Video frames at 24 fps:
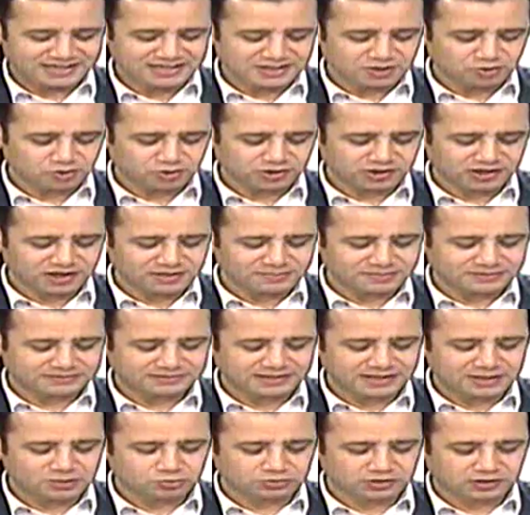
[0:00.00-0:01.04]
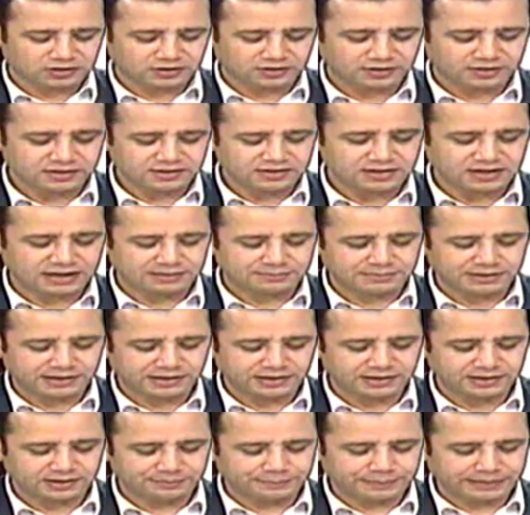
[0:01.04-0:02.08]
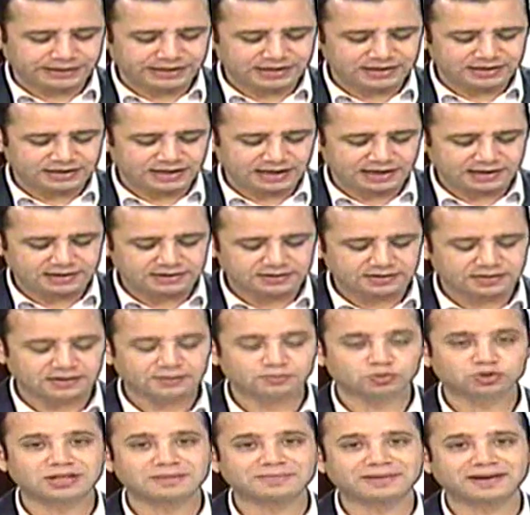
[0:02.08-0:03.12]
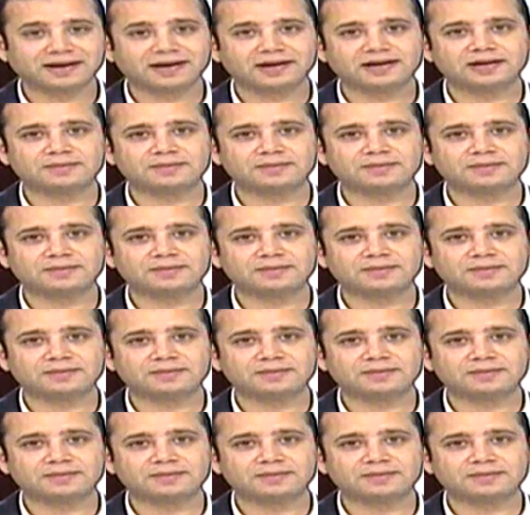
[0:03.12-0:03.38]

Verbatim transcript: خلينا نروح لخبر تاني وتقرير عملاه المجلة عن المتابعة